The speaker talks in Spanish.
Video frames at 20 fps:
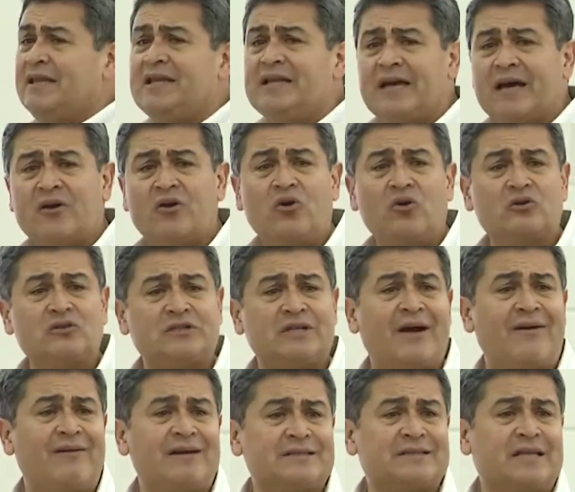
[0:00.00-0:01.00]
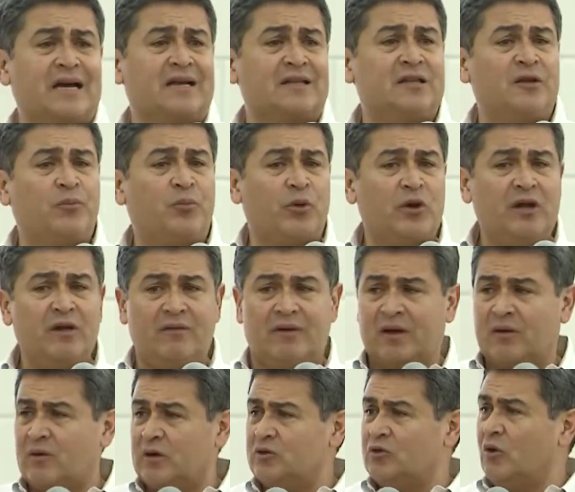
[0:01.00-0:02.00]
dinero ya va a estar
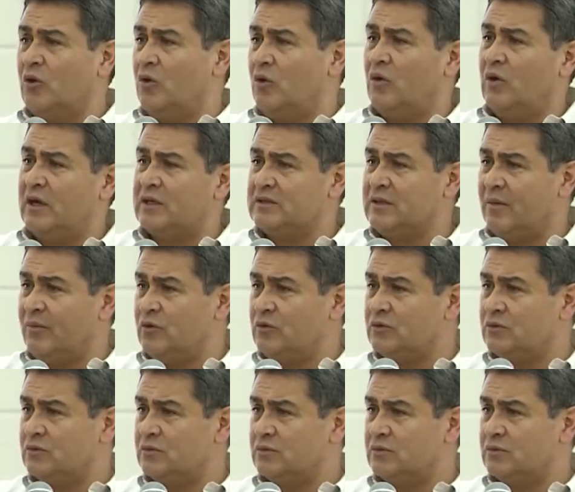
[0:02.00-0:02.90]
disponible. ¿Cuándo lo lanzamos?